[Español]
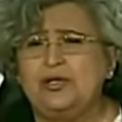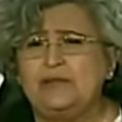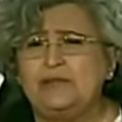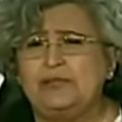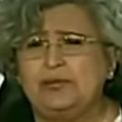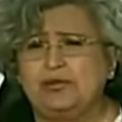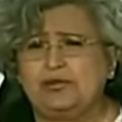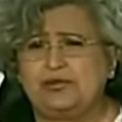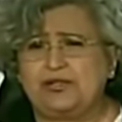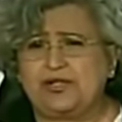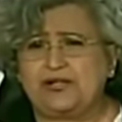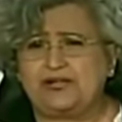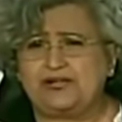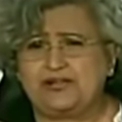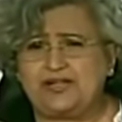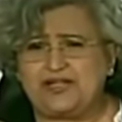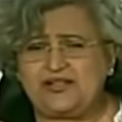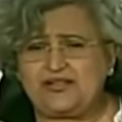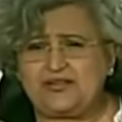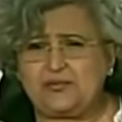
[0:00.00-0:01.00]

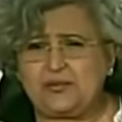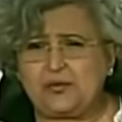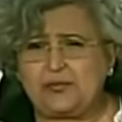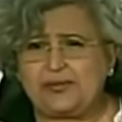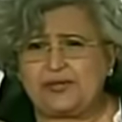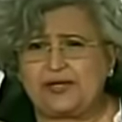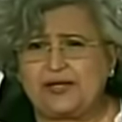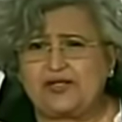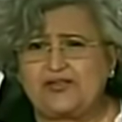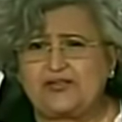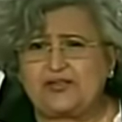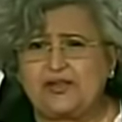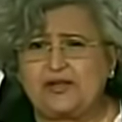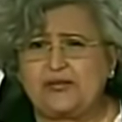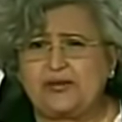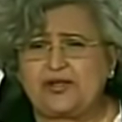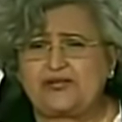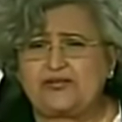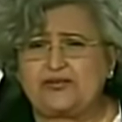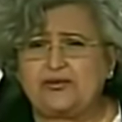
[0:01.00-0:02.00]
importantísimo para la
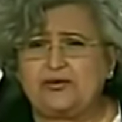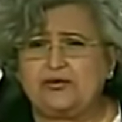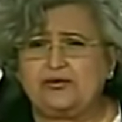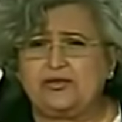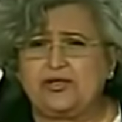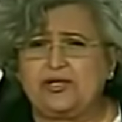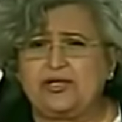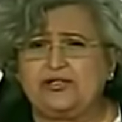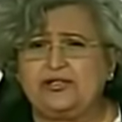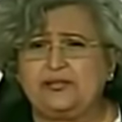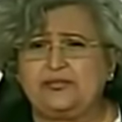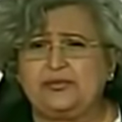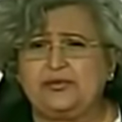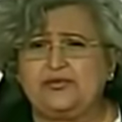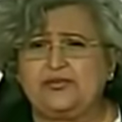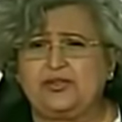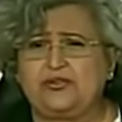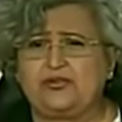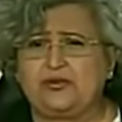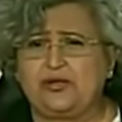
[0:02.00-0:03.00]
celebración de este
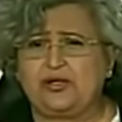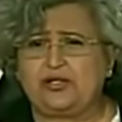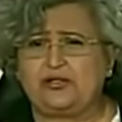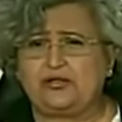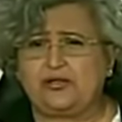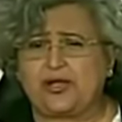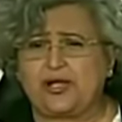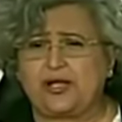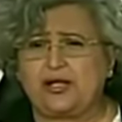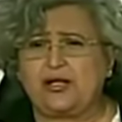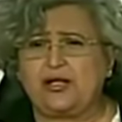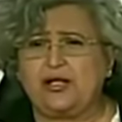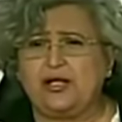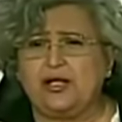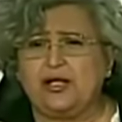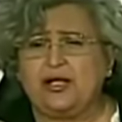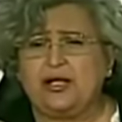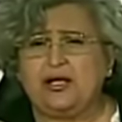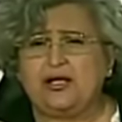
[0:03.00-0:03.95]
proceso electoral.